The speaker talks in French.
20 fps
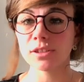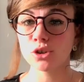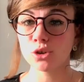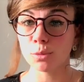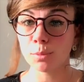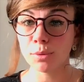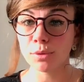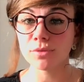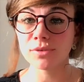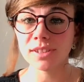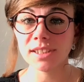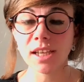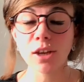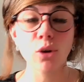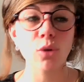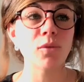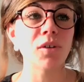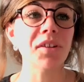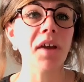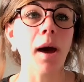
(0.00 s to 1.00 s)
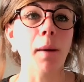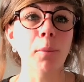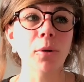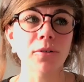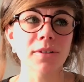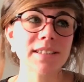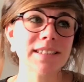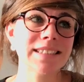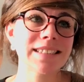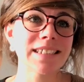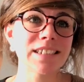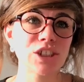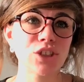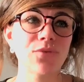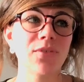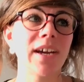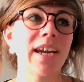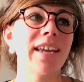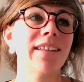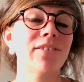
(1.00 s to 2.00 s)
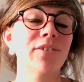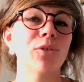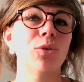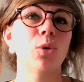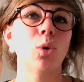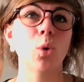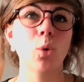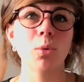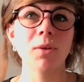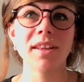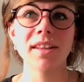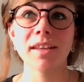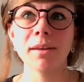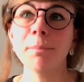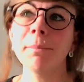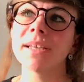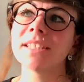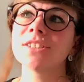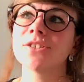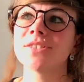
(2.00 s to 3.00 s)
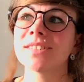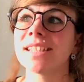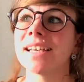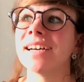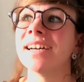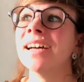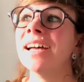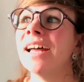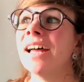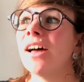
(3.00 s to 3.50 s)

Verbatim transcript: je peux vous dire que votre apprentissage va être ruiné parce que ça